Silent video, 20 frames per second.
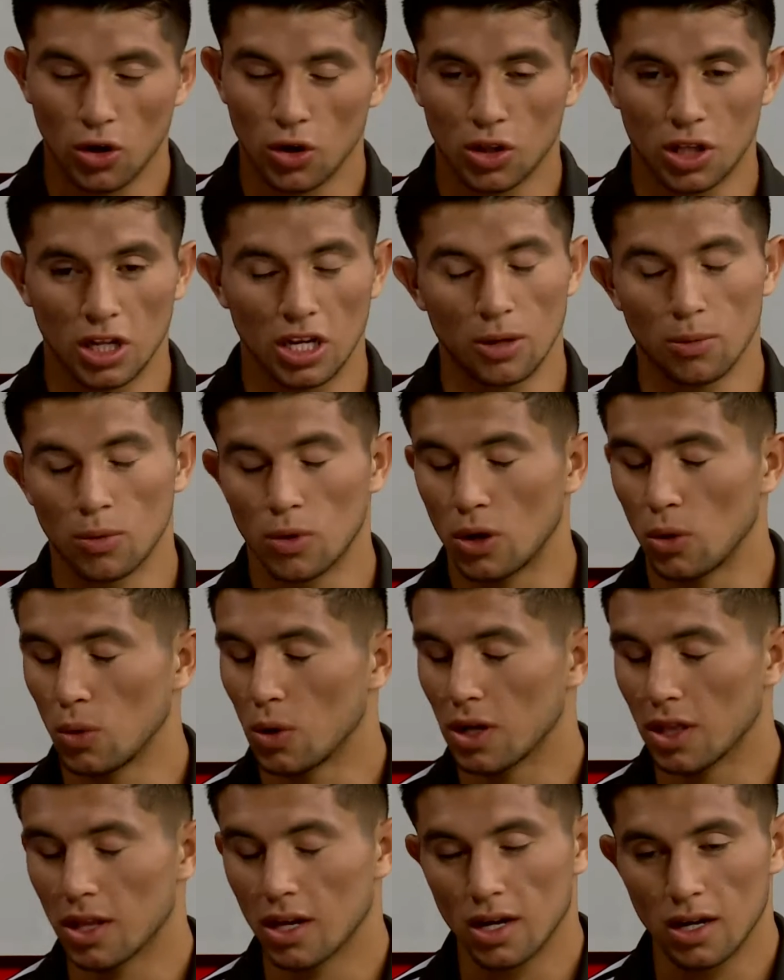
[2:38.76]
nos teníamos que
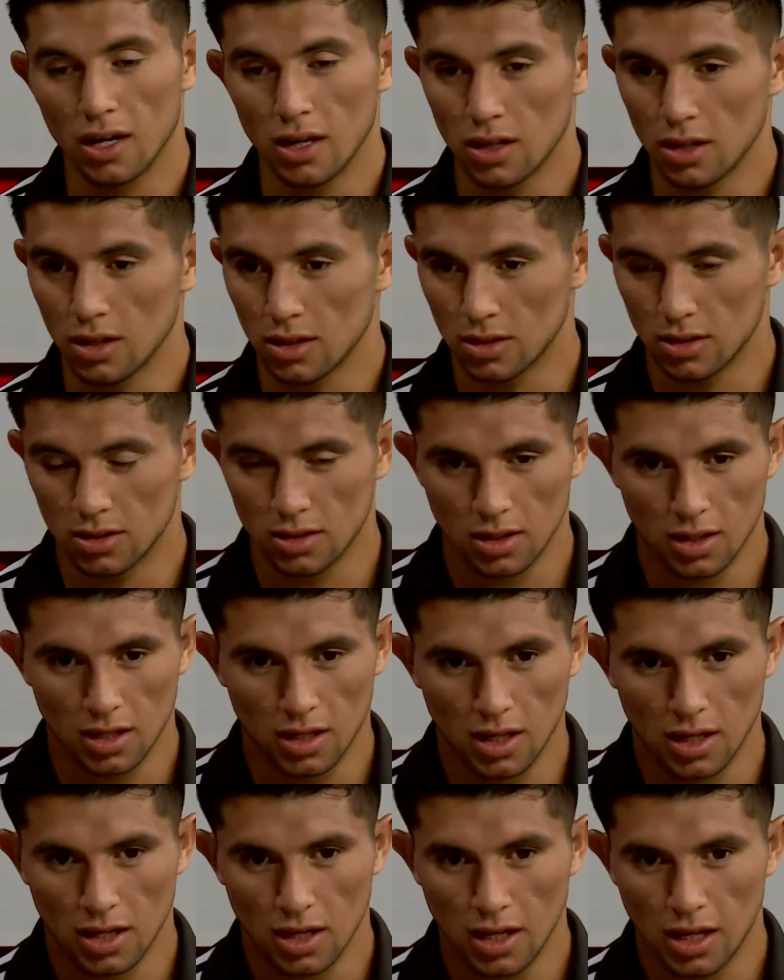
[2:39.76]
guardar nada,
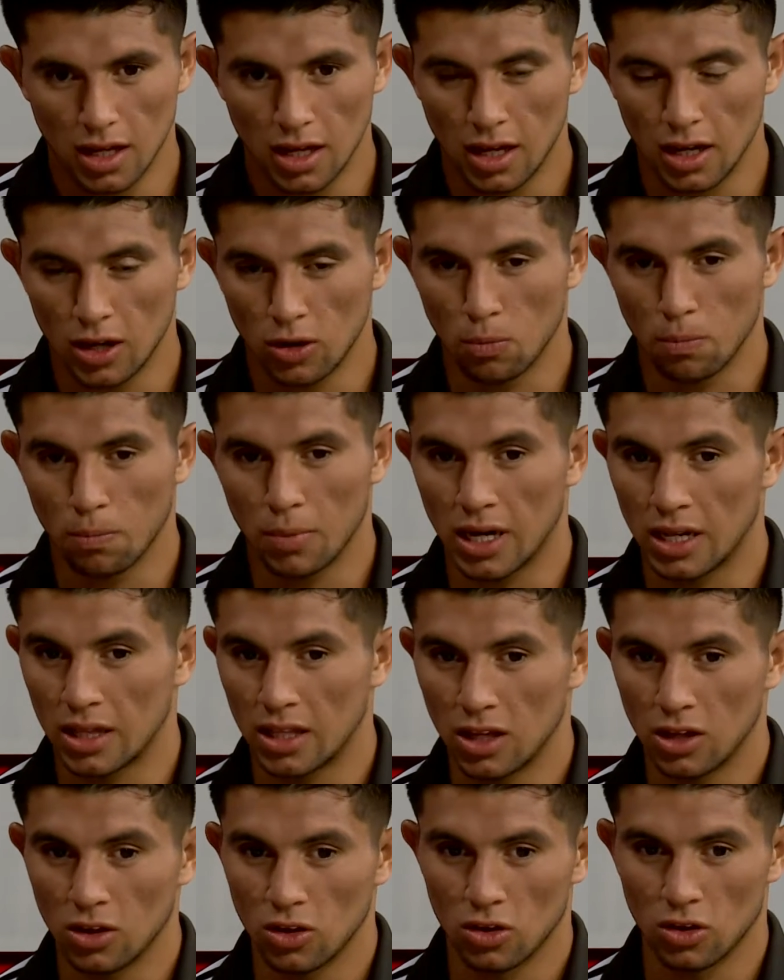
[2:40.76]
era un
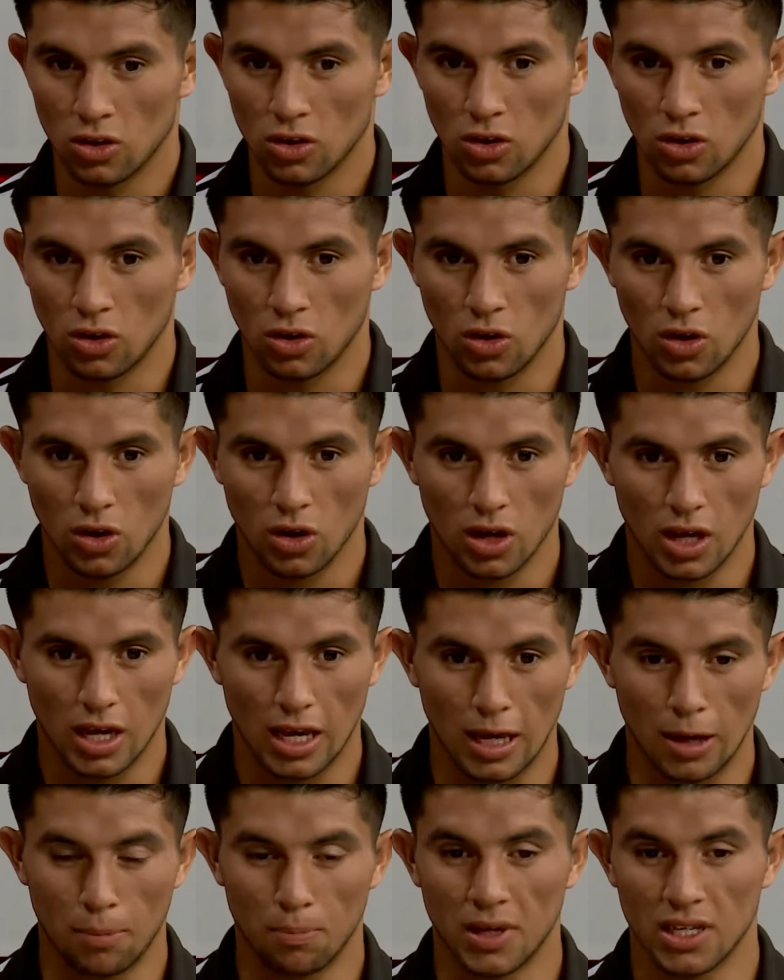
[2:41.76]
partido
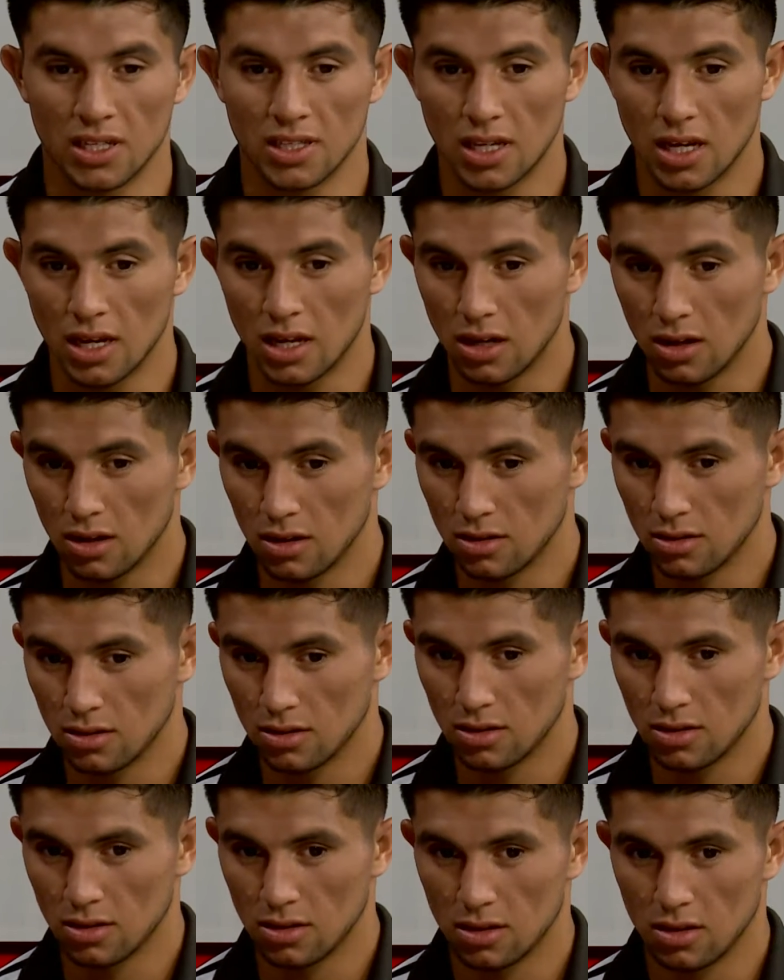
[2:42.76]
especial,
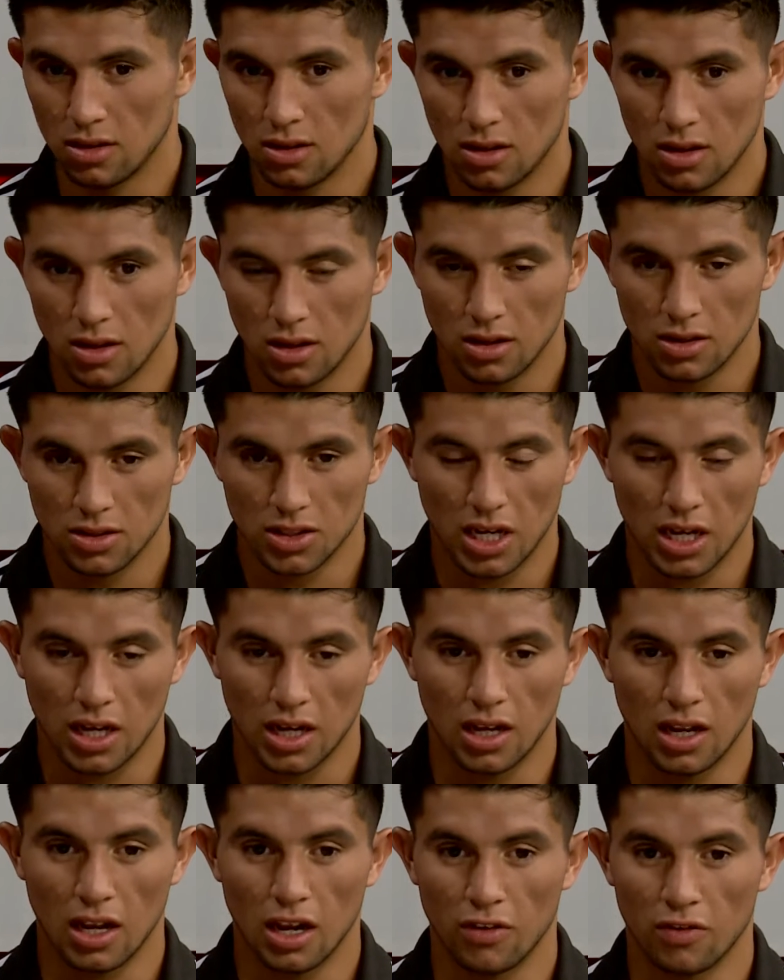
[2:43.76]
ya
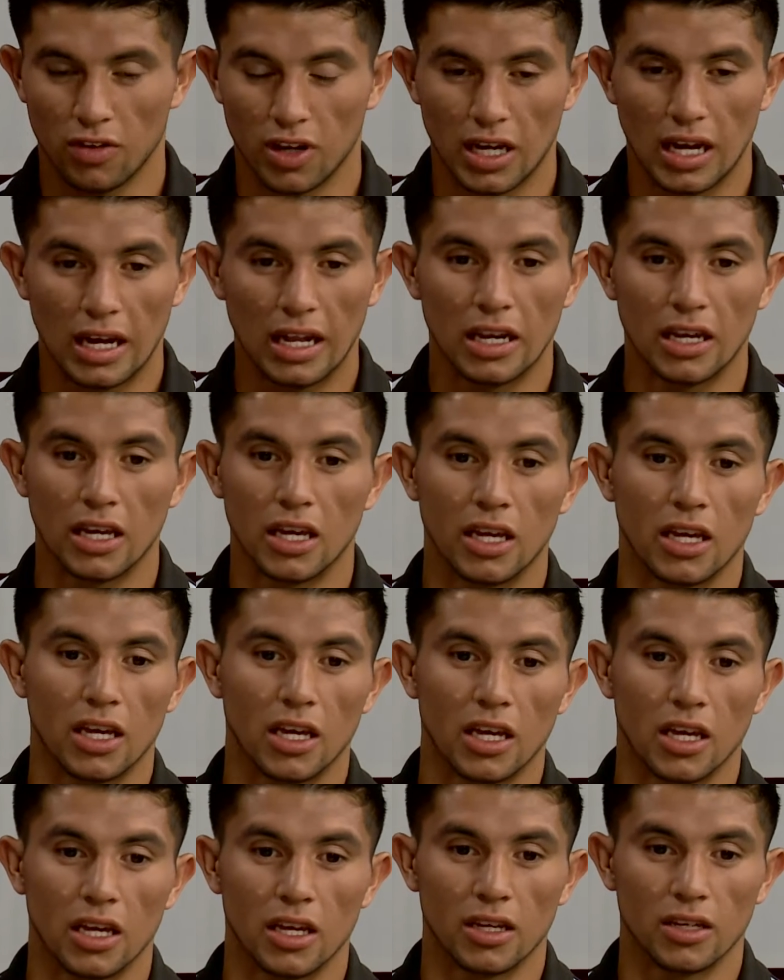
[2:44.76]
que es la final
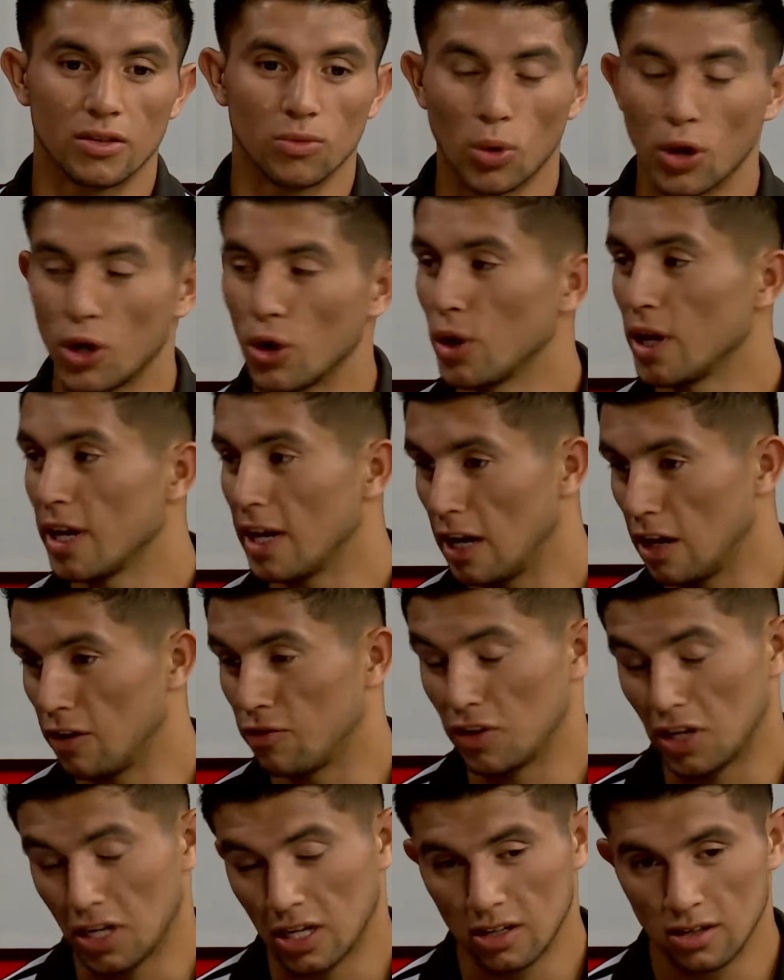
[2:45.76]
y bueno, era la
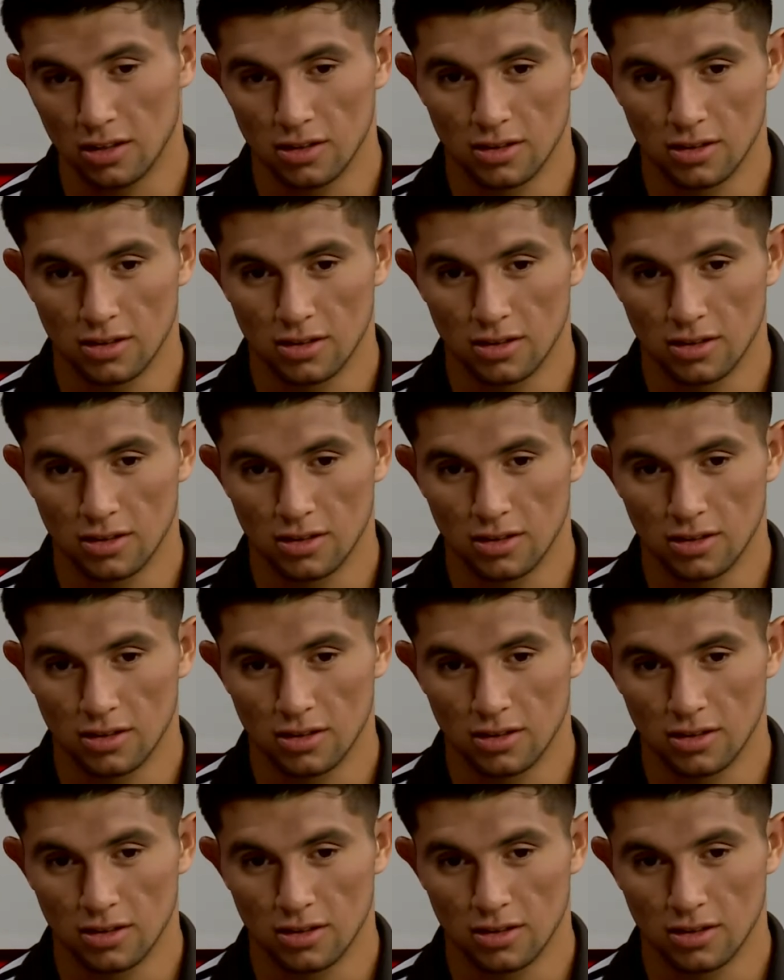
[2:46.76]
final.